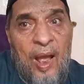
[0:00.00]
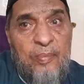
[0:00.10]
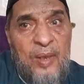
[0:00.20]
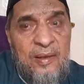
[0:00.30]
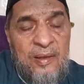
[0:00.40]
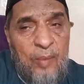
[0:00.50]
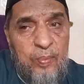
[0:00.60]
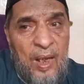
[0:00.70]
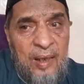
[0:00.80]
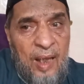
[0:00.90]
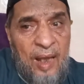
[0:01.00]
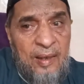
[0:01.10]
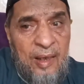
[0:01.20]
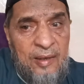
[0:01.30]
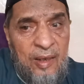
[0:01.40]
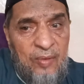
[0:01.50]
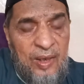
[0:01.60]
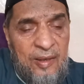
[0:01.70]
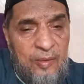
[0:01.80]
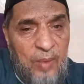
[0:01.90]
अब इन सब का ख्याल करते हुए
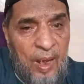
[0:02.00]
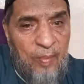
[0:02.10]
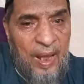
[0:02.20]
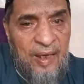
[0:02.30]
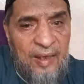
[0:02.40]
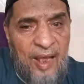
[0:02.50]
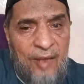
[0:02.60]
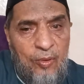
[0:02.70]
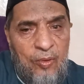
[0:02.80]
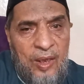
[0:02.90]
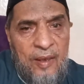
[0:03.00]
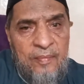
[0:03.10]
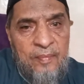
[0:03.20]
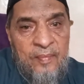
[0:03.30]
कि इसमें हमारा क्या रोल है